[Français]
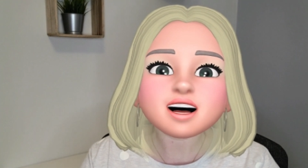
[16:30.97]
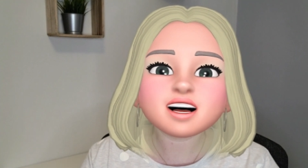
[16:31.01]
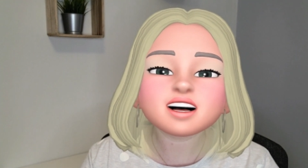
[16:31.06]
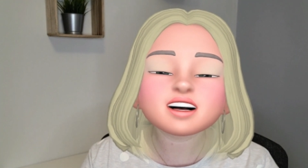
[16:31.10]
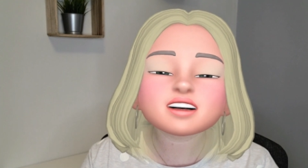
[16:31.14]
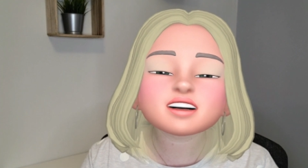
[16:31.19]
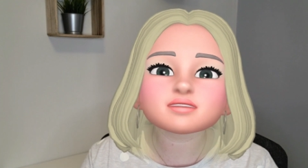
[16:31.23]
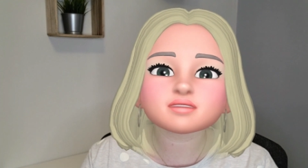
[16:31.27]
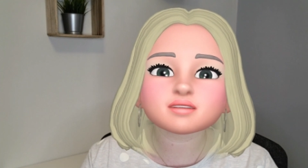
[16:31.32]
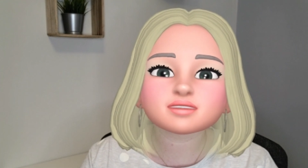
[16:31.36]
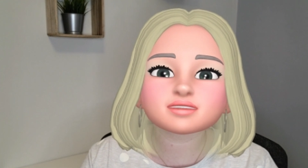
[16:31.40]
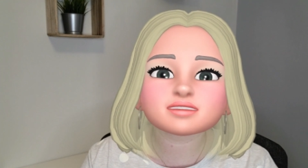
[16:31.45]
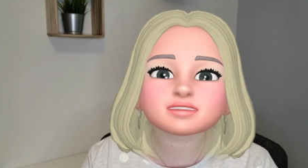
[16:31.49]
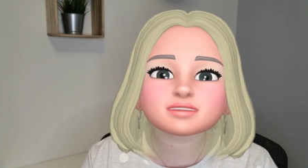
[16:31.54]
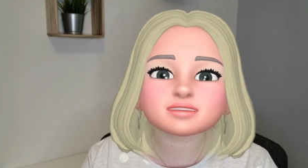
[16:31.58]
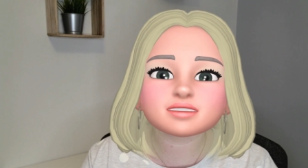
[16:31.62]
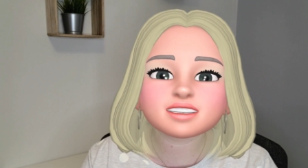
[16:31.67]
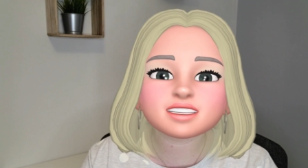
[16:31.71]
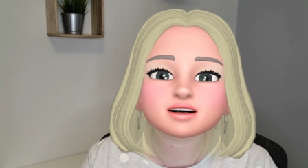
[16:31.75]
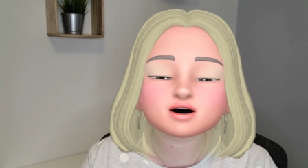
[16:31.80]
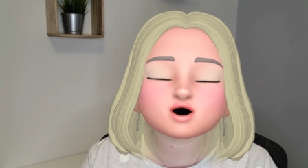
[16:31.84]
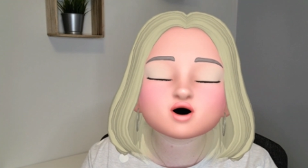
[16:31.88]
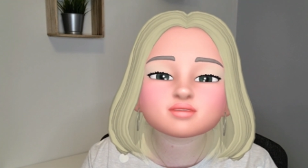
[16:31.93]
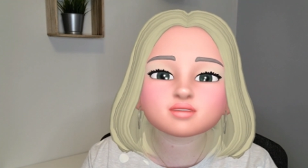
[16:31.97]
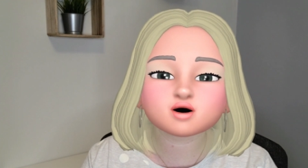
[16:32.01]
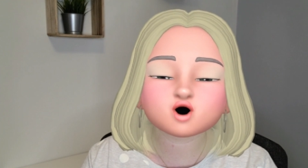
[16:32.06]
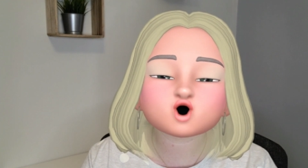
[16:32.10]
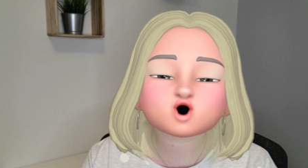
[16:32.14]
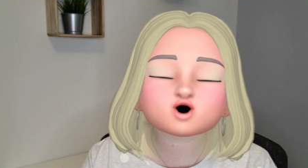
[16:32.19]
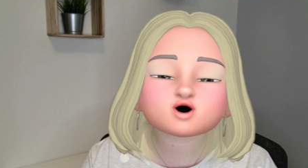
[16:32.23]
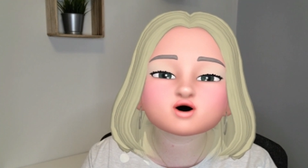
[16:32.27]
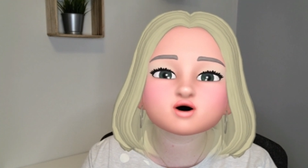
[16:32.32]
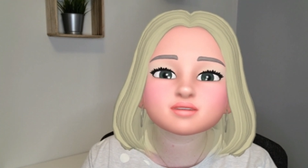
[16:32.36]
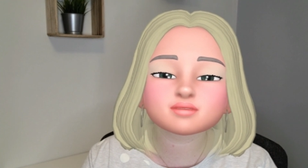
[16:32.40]
et donc c'est vrai que
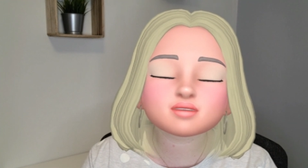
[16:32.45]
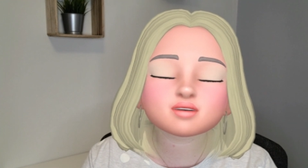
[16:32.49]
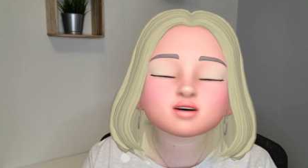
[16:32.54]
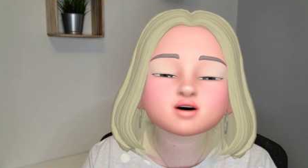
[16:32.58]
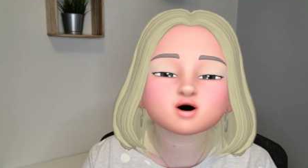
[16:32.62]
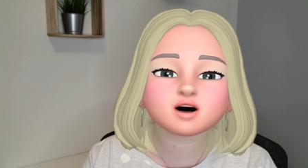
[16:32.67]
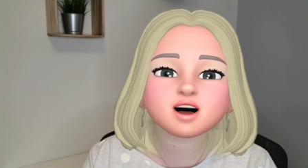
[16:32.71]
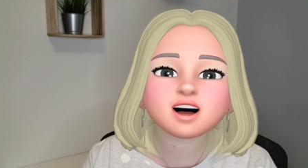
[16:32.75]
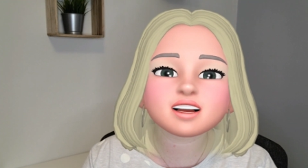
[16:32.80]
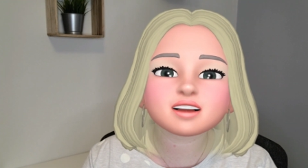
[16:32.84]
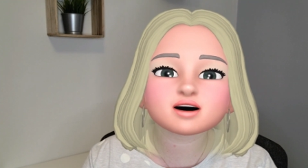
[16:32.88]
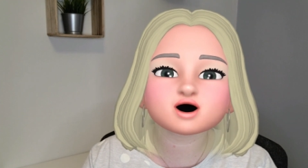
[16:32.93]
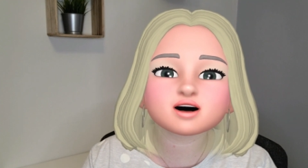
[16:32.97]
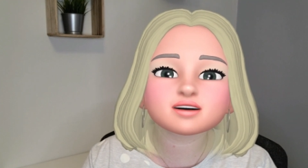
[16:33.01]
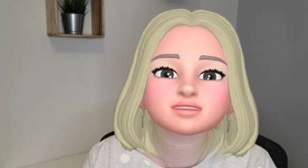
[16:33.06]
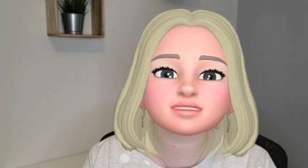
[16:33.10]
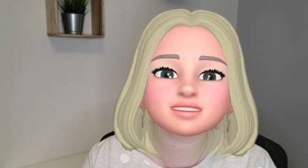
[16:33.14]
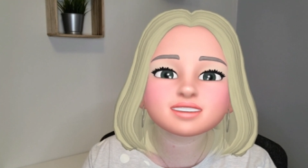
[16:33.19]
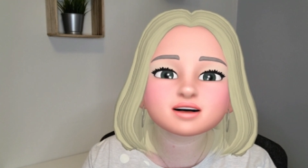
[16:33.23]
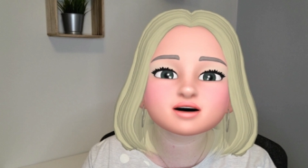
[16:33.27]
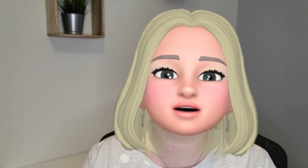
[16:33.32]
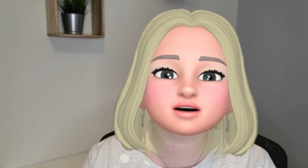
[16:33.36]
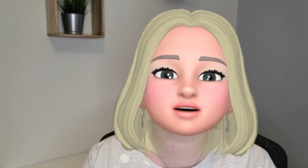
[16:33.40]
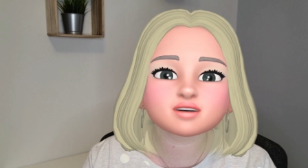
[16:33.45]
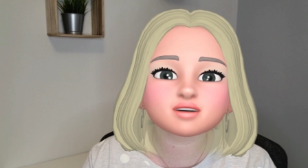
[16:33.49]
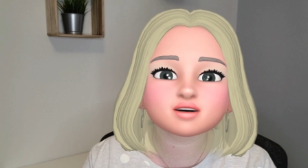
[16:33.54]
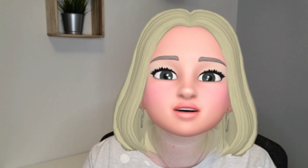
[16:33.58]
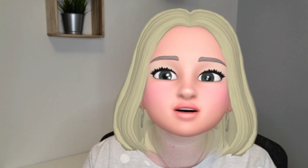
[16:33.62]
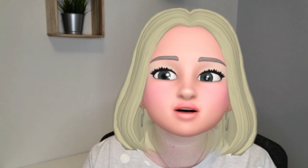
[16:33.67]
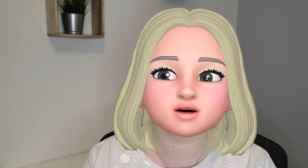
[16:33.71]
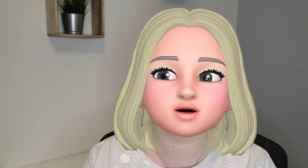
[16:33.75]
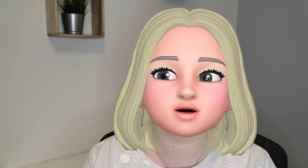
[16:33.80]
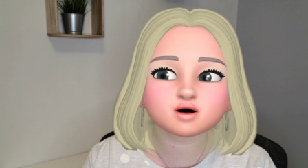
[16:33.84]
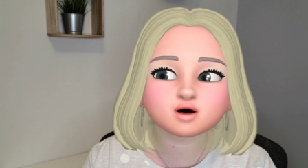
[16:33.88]
moi je suis plutôt quelqu'un maintenant
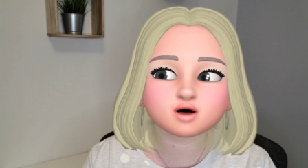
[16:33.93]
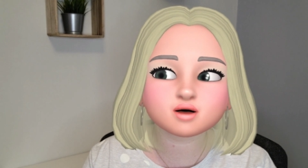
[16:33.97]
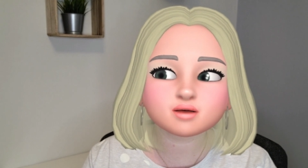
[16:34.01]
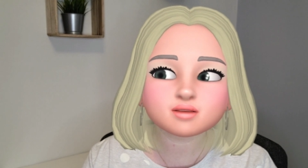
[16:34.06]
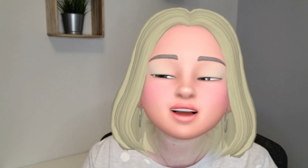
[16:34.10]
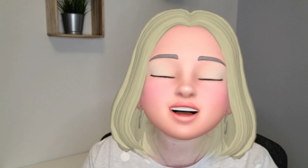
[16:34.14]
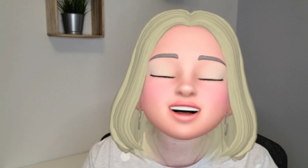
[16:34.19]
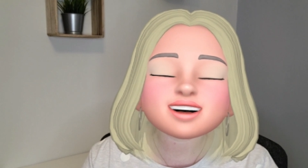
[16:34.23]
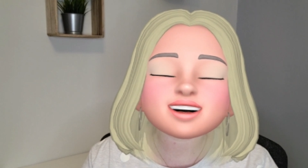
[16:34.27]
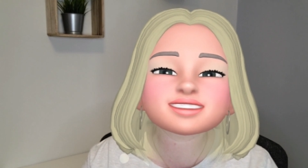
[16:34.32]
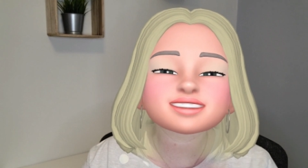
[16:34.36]
de